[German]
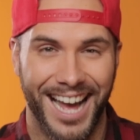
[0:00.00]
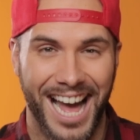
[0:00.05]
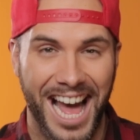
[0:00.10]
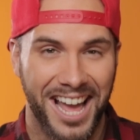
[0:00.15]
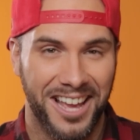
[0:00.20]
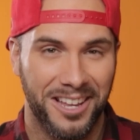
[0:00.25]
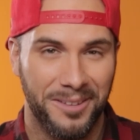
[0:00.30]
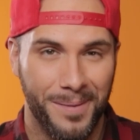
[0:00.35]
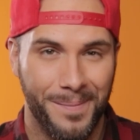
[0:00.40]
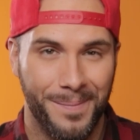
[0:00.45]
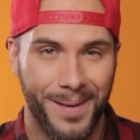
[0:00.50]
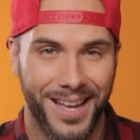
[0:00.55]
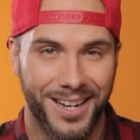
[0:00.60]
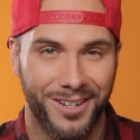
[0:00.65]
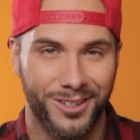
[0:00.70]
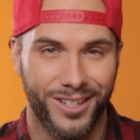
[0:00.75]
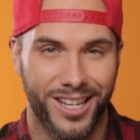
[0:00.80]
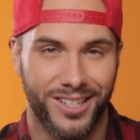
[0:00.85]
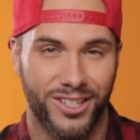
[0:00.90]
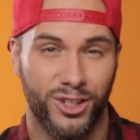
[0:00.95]
Hi, ich bin Ben
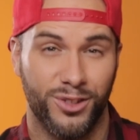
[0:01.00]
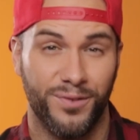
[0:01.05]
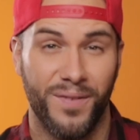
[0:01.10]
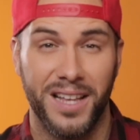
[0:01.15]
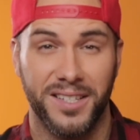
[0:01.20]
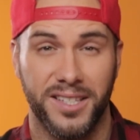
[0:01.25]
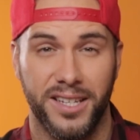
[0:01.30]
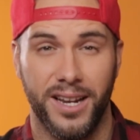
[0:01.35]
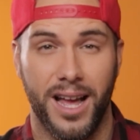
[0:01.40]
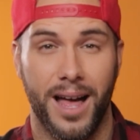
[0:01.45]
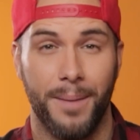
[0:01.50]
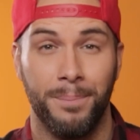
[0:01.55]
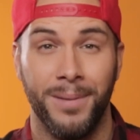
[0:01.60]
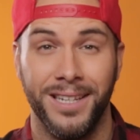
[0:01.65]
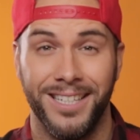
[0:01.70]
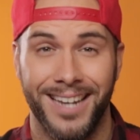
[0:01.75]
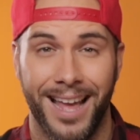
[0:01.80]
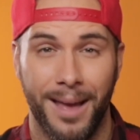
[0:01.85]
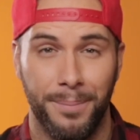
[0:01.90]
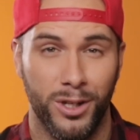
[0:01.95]
und das ist Was geht ab
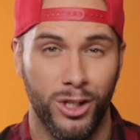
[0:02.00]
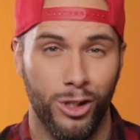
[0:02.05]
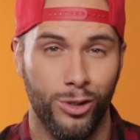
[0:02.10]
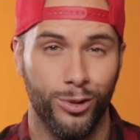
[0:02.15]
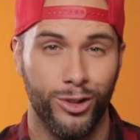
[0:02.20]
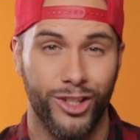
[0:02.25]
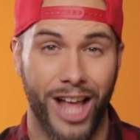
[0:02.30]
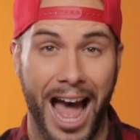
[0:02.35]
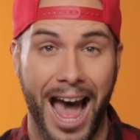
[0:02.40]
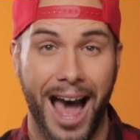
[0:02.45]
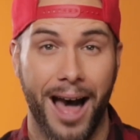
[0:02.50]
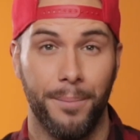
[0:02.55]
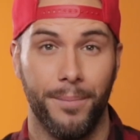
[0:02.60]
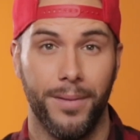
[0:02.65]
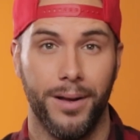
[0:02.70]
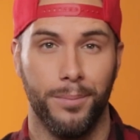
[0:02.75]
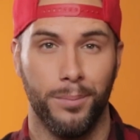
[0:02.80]
mit den Happy News am